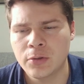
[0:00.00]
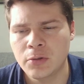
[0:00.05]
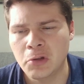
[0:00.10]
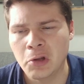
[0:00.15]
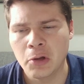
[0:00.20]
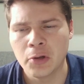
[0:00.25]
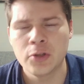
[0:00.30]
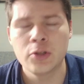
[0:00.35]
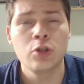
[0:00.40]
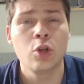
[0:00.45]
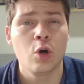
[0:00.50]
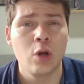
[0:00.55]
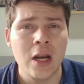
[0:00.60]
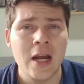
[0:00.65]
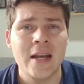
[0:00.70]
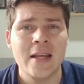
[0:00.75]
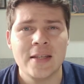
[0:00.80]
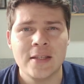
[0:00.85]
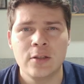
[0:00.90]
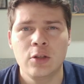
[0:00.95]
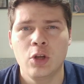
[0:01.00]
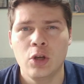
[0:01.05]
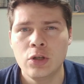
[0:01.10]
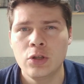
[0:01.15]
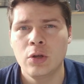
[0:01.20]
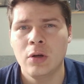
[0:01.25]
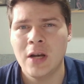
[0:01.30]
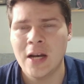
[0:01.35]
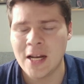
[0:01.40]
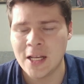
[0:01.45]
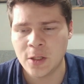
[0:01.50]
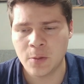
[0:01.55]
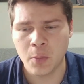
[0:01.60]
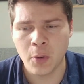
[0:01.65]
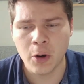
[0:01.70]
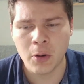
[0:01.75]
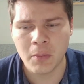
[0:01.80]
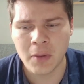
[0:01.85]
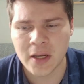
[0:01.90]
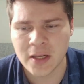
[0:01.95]
2 dólares, 2 dólares
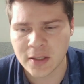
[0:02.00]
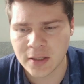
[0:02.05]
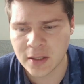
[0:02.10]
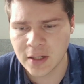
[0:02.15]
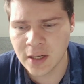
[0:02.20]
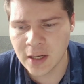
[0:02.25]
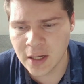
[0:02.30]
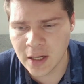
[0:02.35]
por mes.